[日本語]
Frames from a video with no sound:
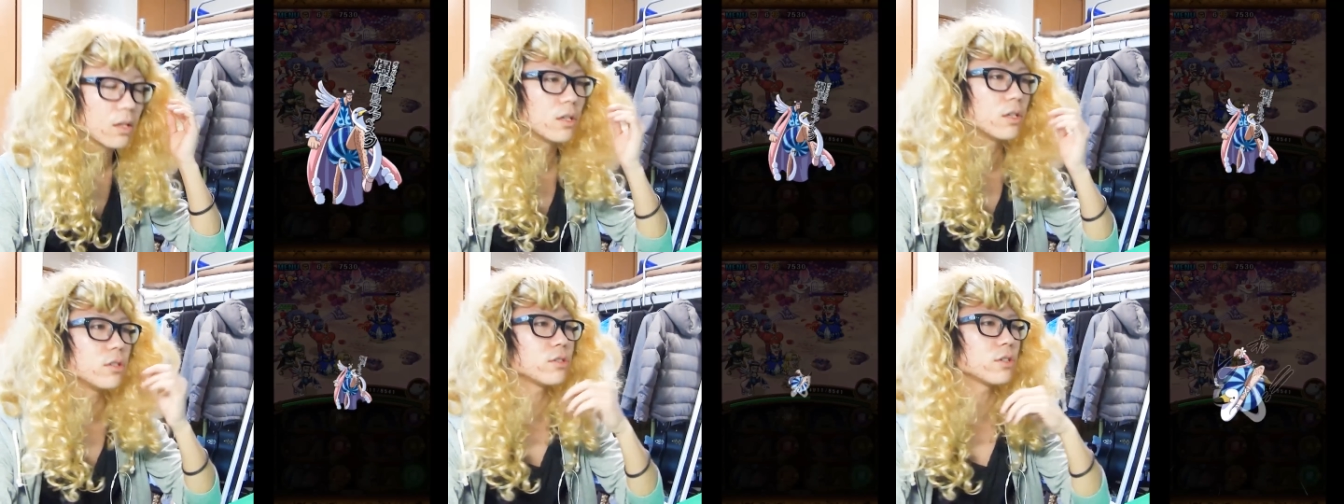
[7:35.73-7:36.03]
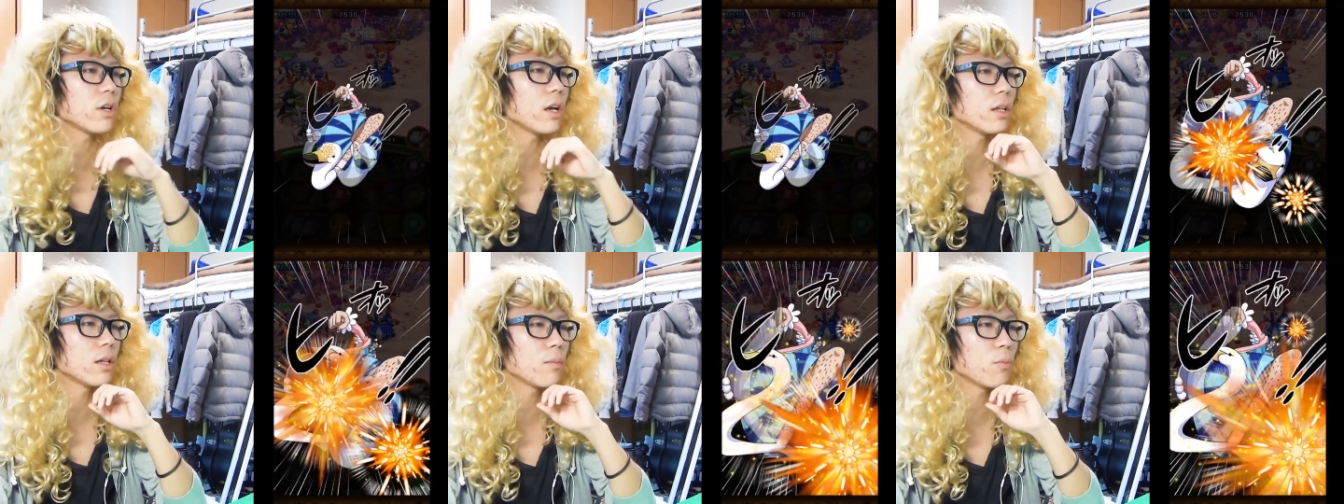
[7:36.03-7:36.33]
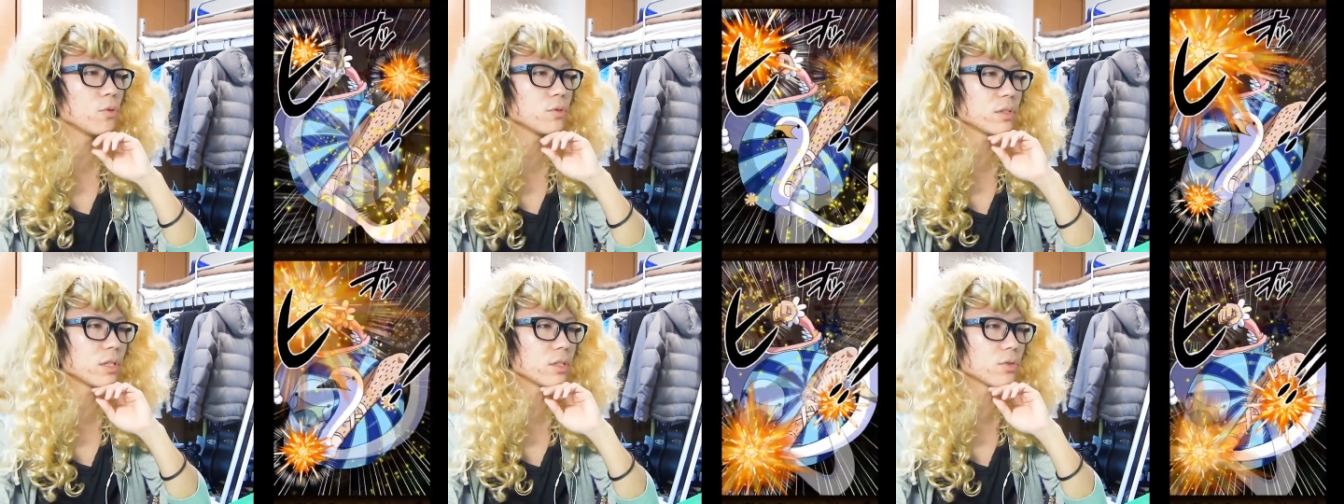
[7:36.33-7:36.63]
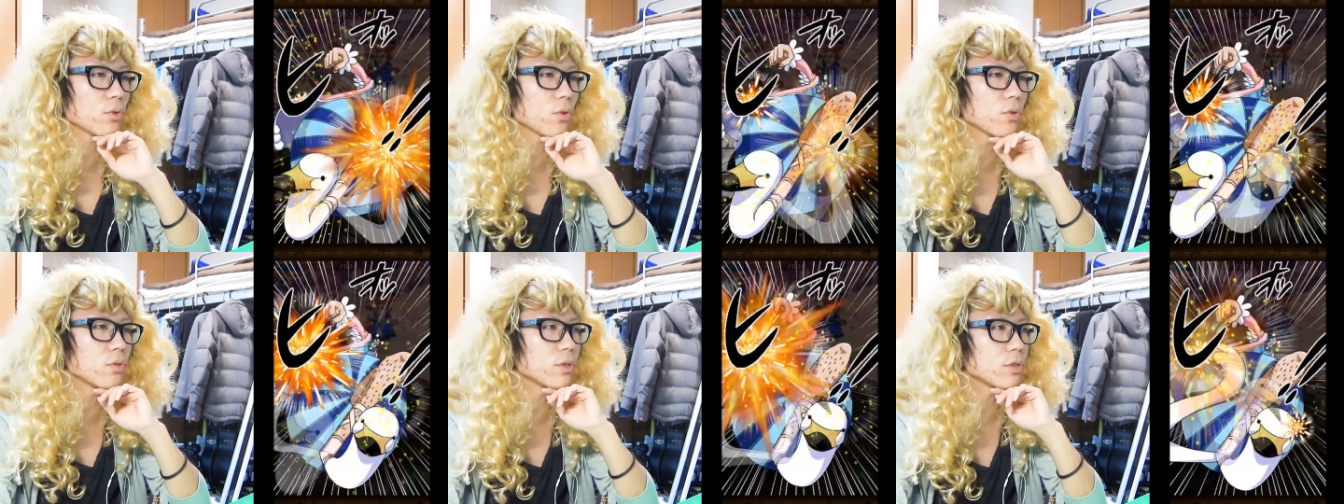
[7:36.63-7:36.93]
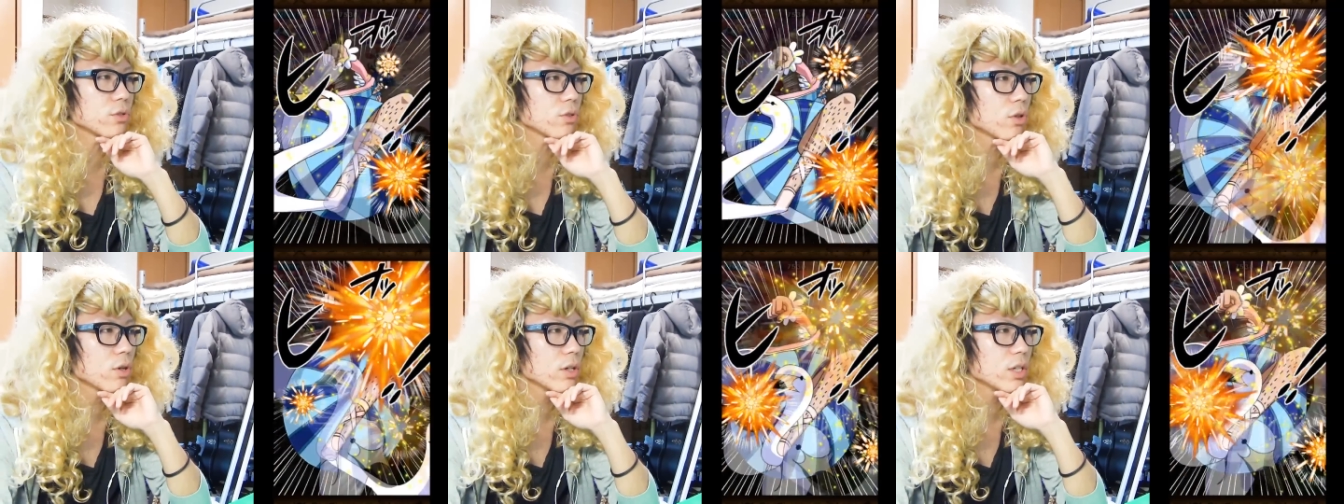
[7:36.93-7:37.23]
いいんじゃないで、ボンちゃん揃うで
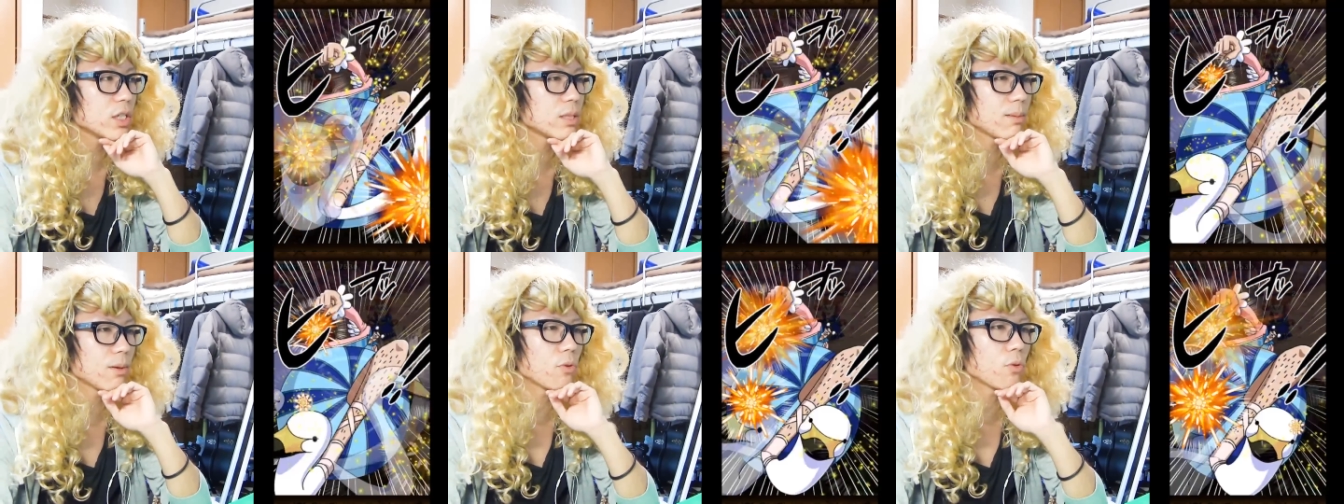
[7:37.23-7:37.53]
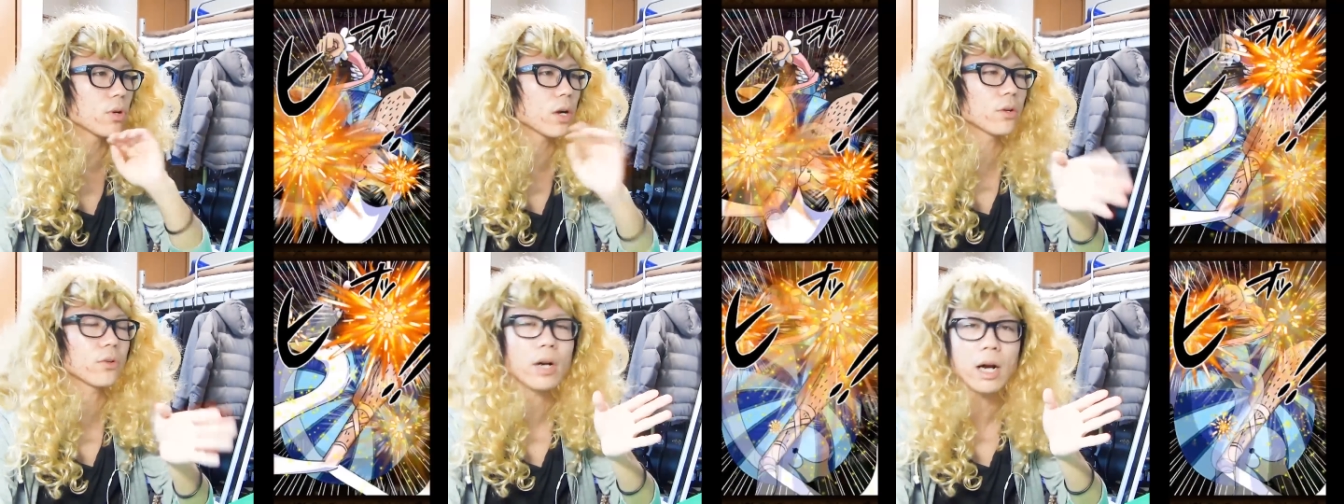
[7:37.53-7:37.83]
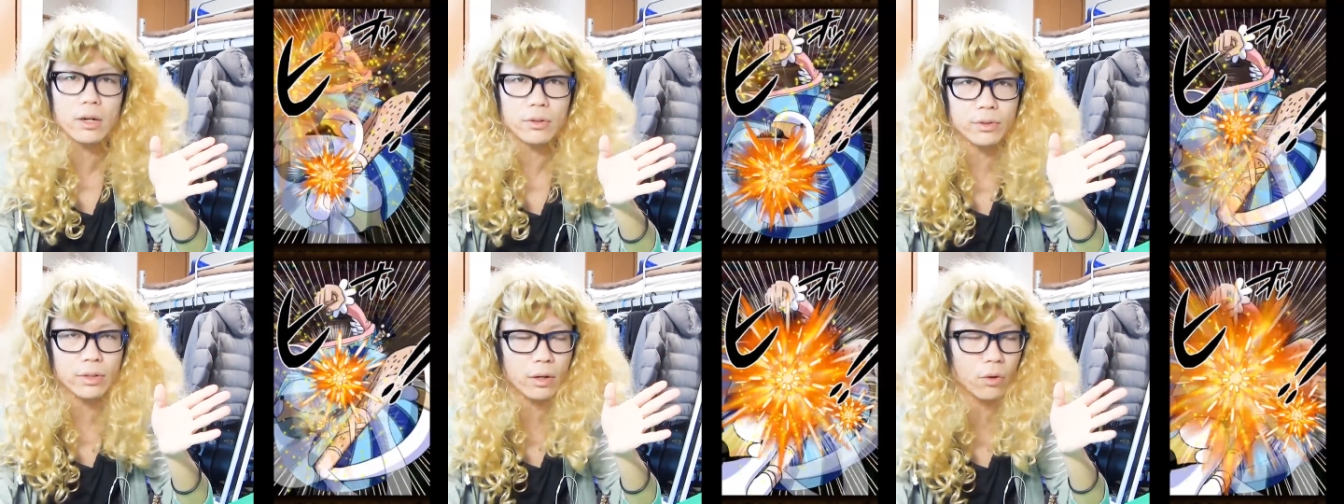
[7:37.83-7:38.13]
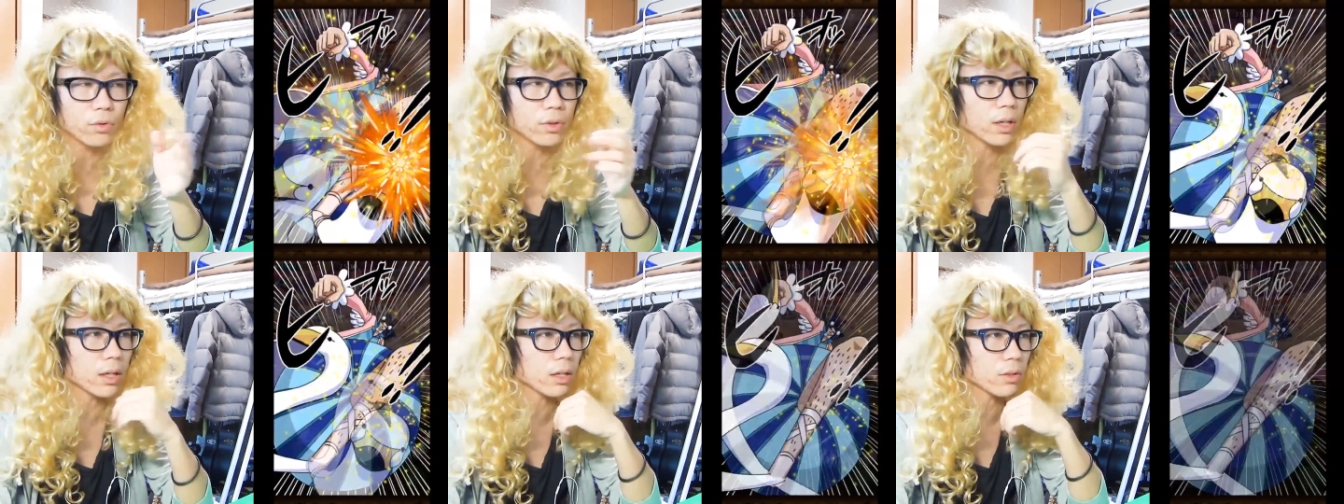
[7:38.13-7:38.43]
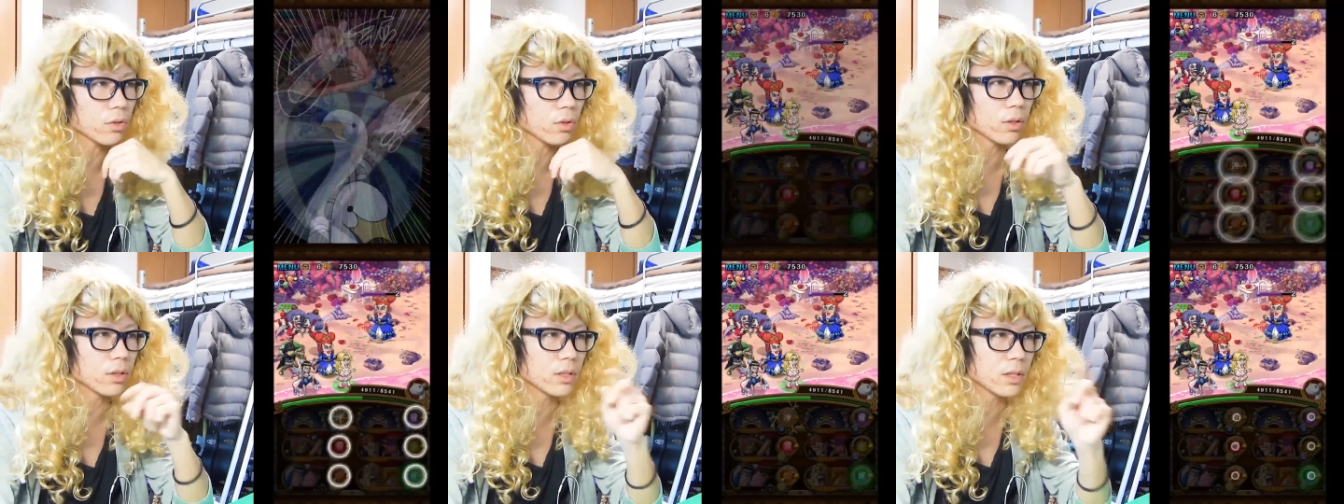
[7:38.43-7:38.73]
しょ一番攻撃力があるんで、こんなか
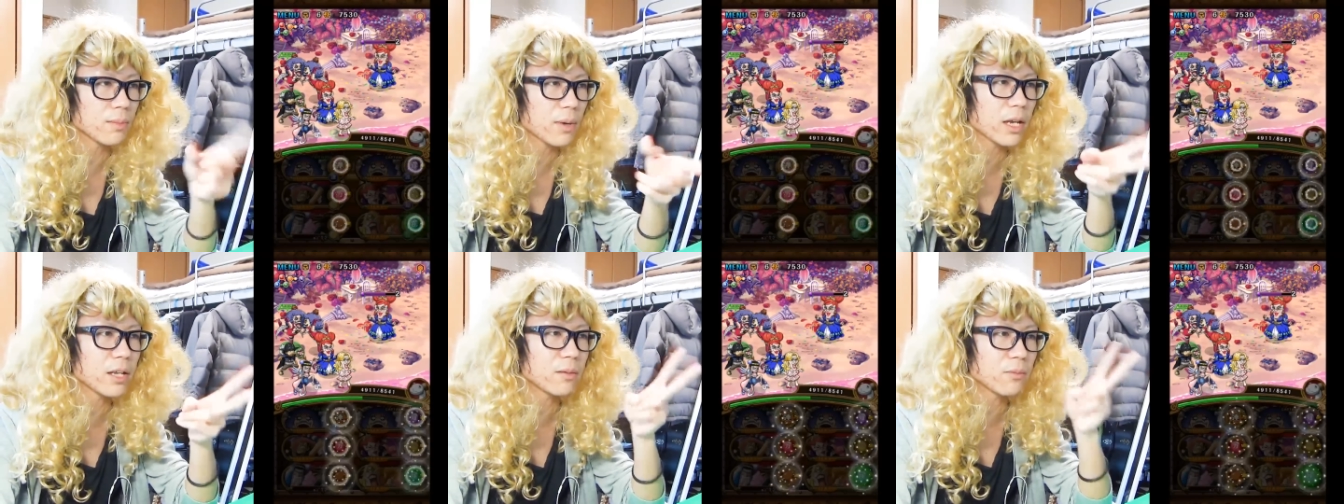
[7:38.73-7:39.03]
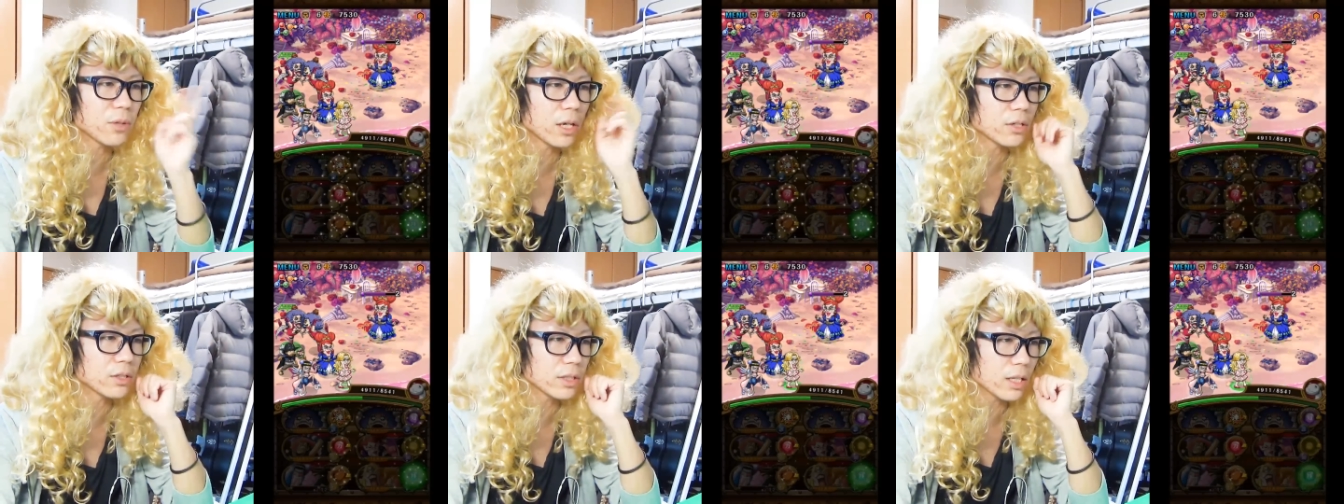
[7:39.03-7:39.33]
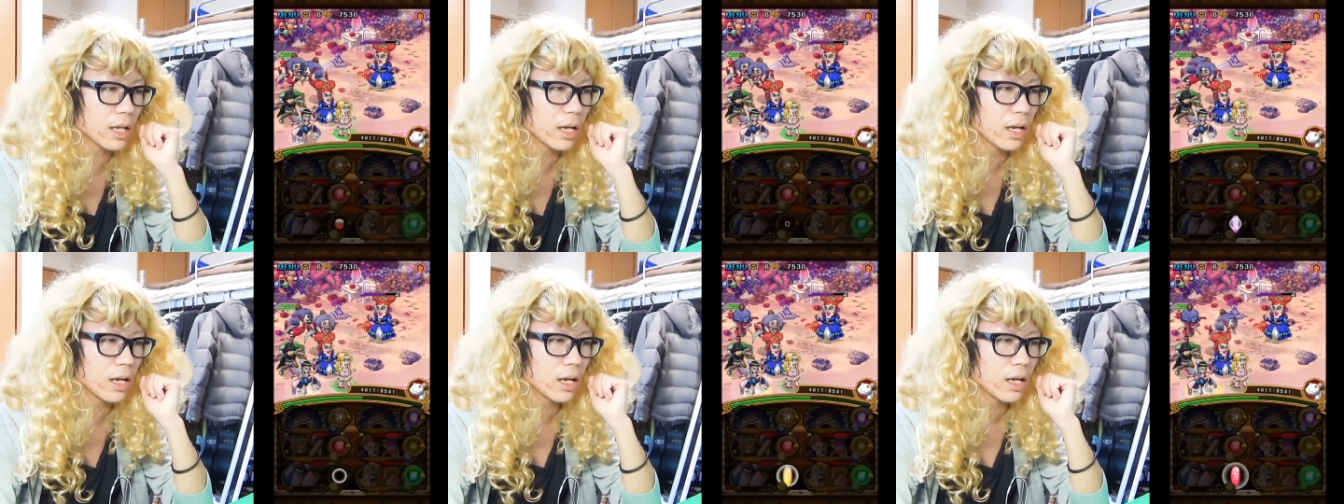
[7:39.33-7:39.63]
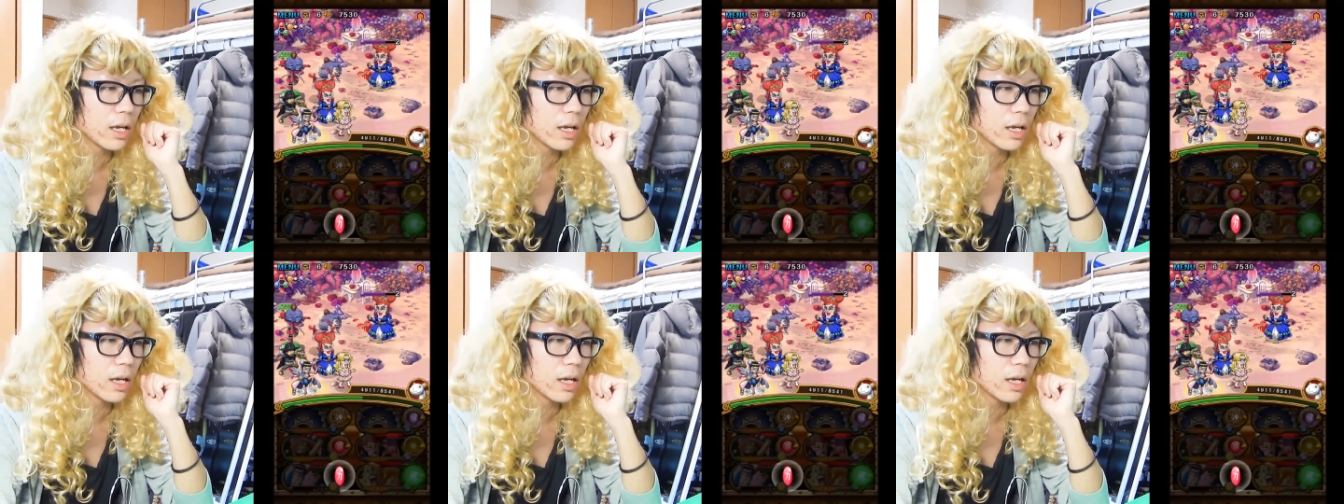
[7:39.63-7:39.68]
らと。2倍にもなるしね。